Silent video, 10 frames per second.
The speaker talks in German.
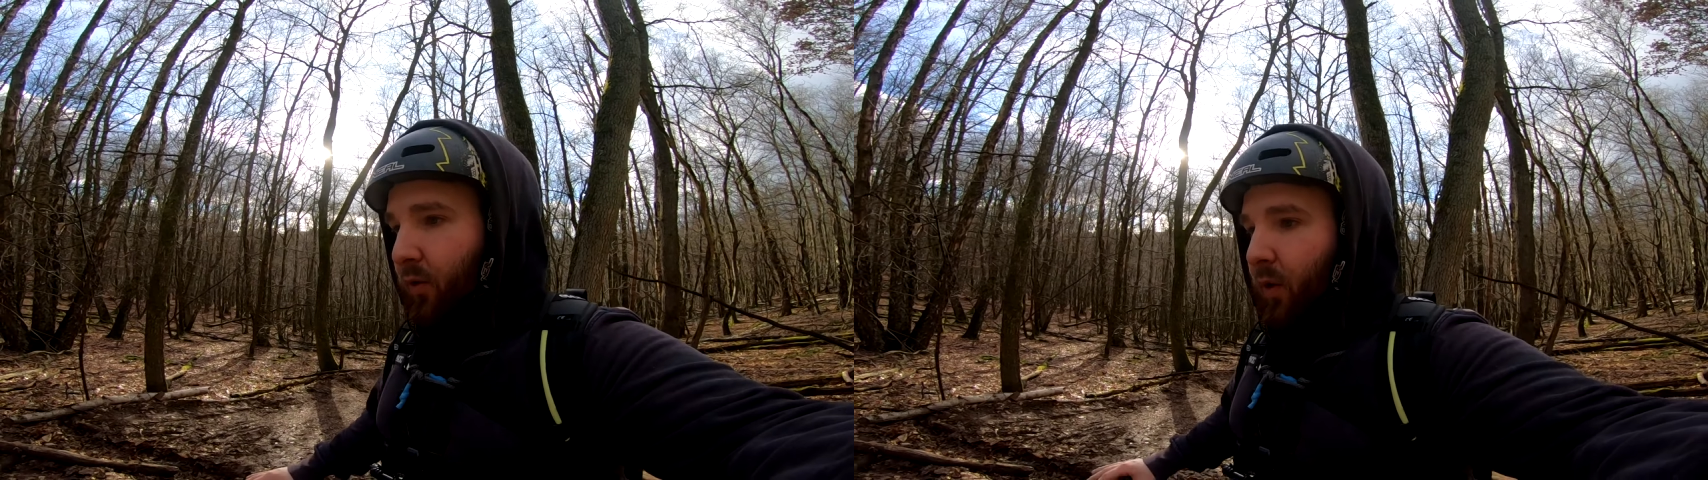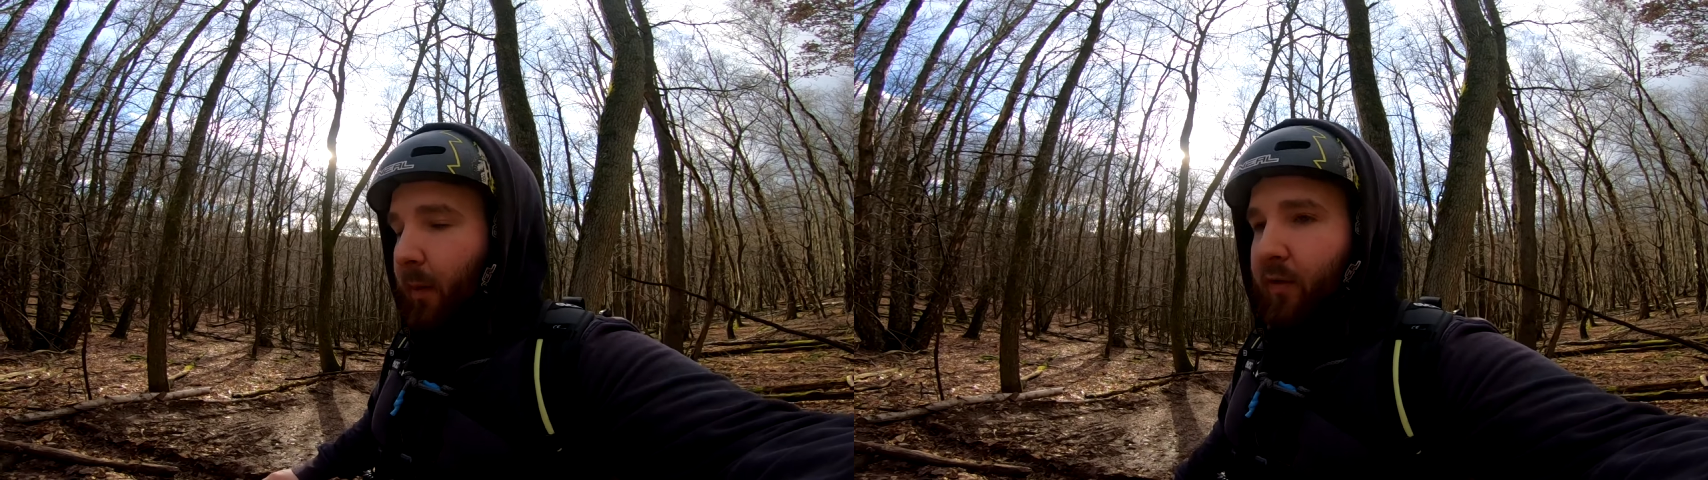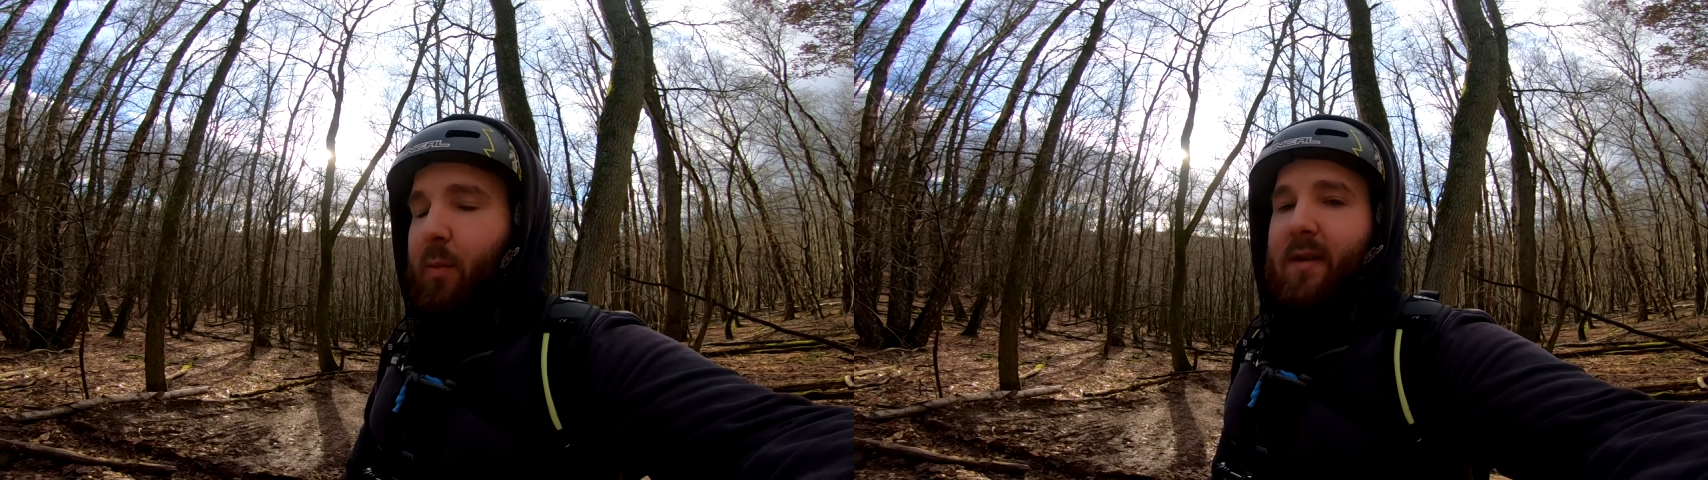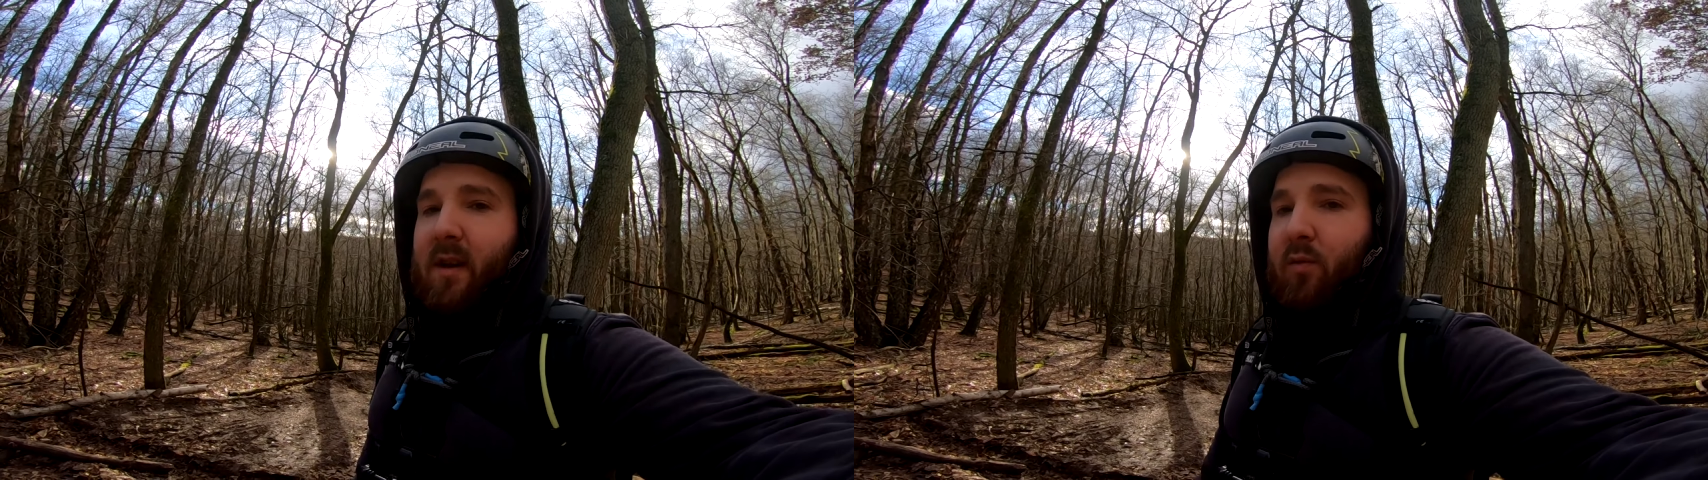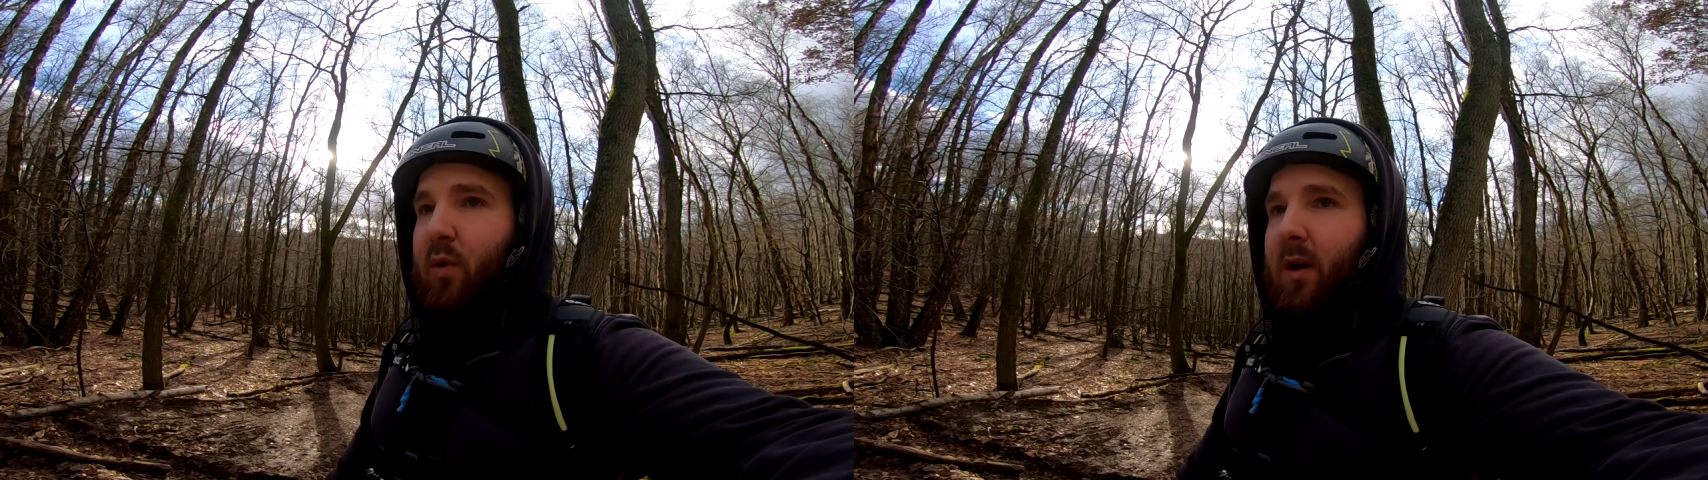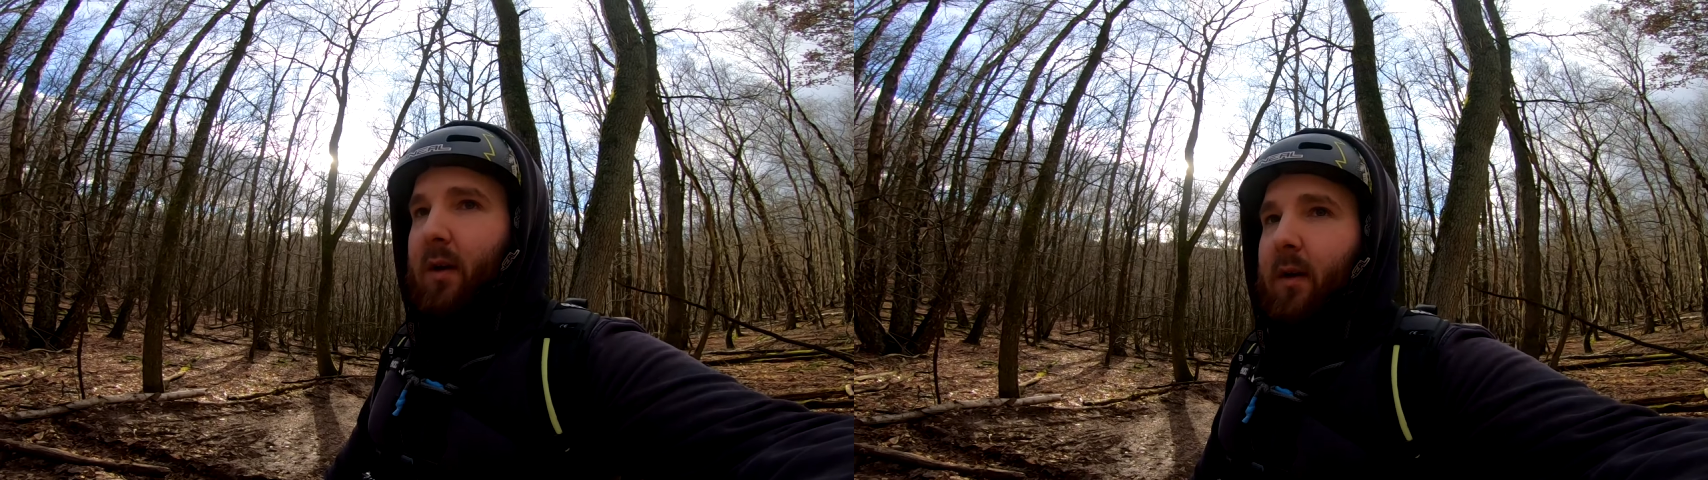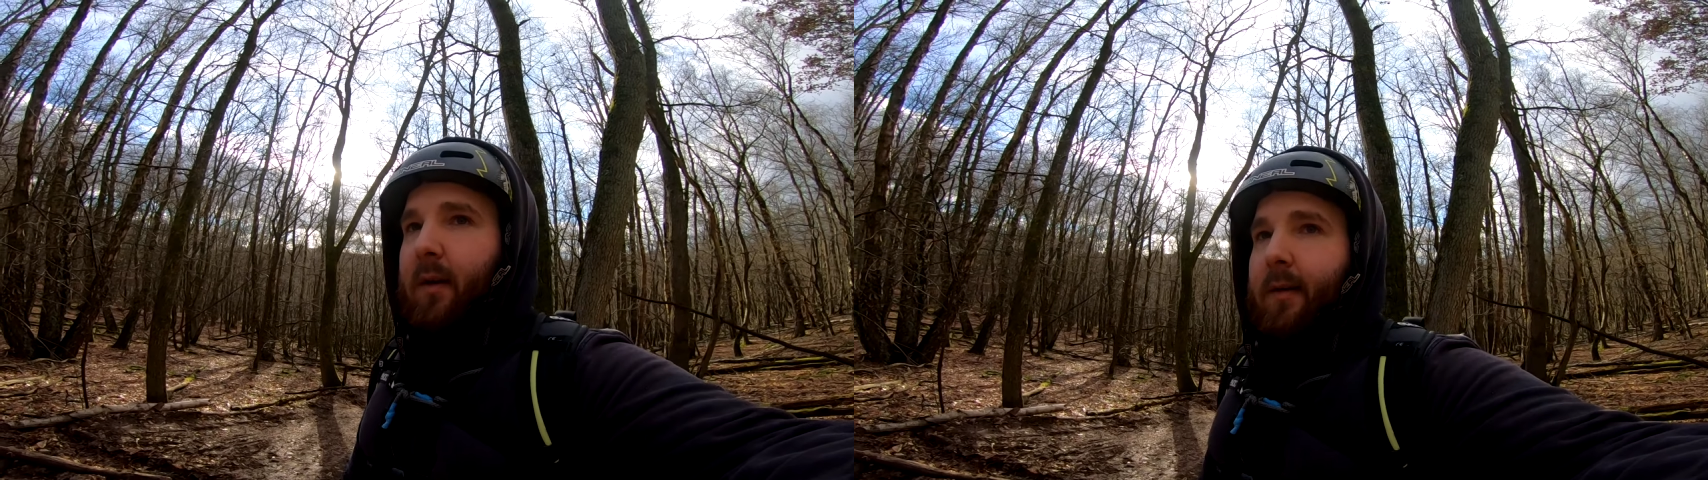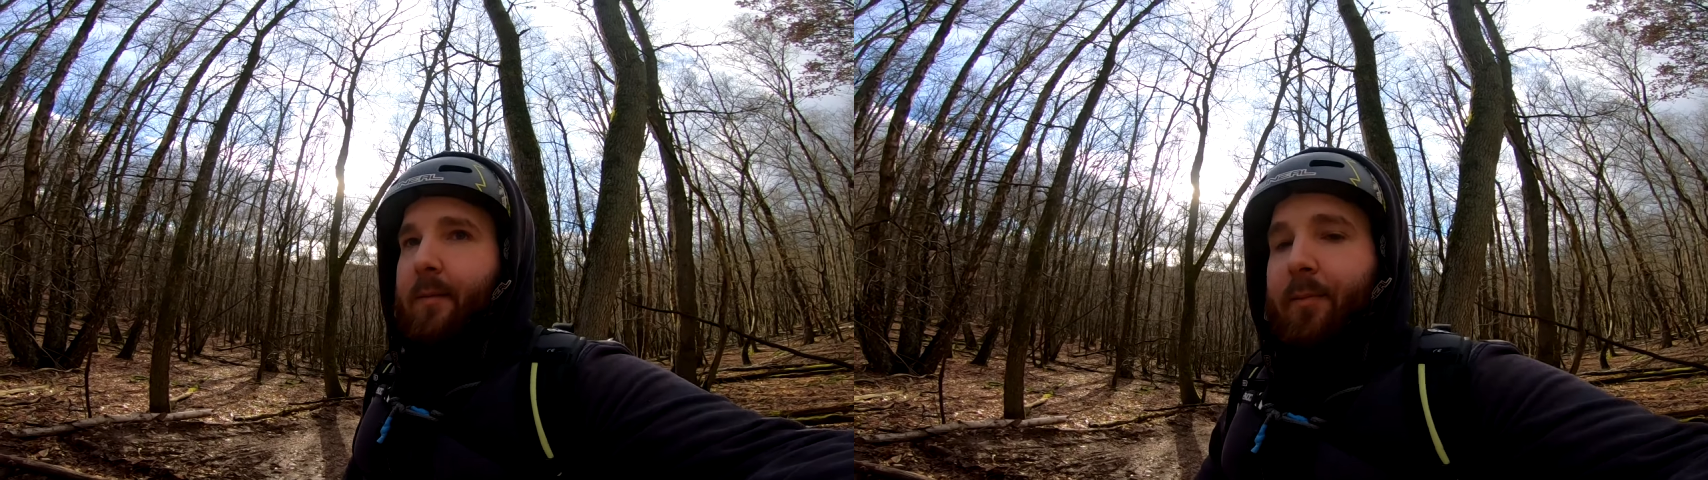und nochmal verbessert wurde.
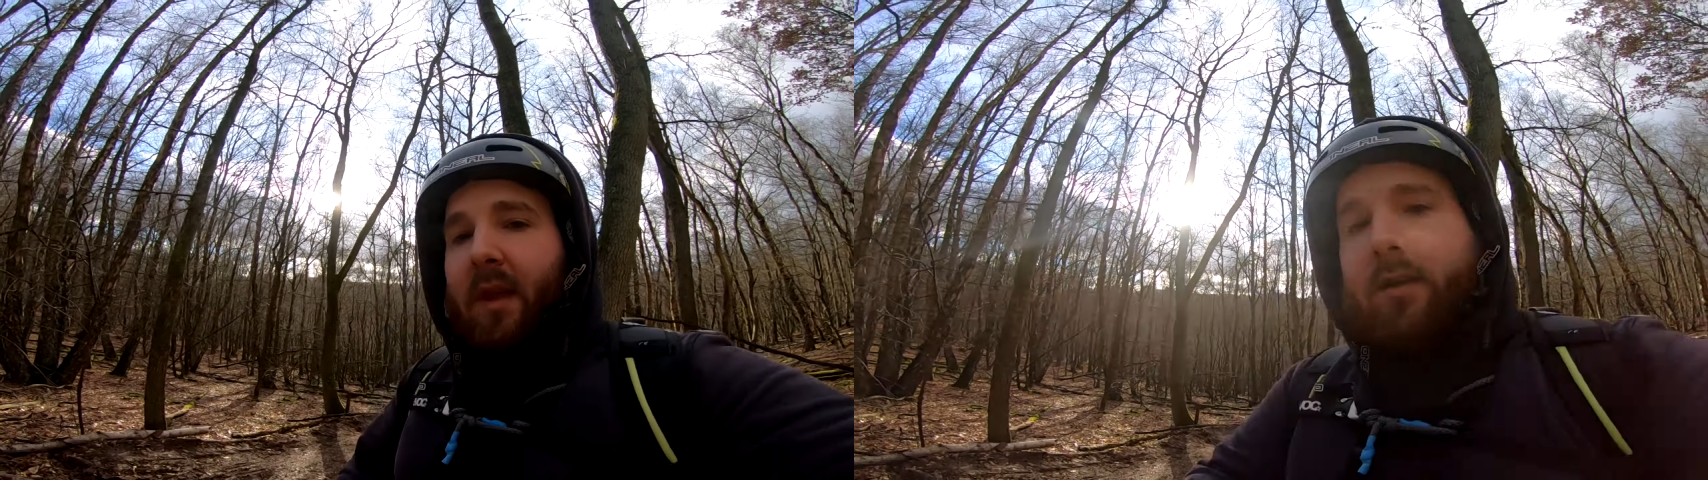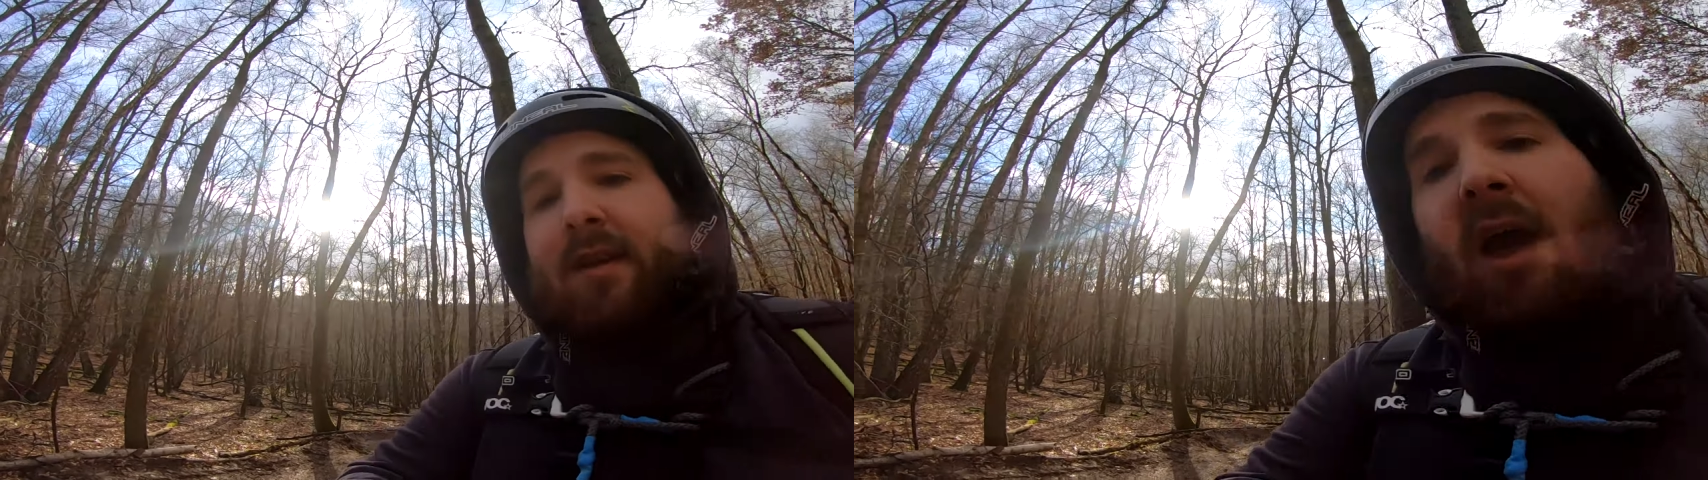Ich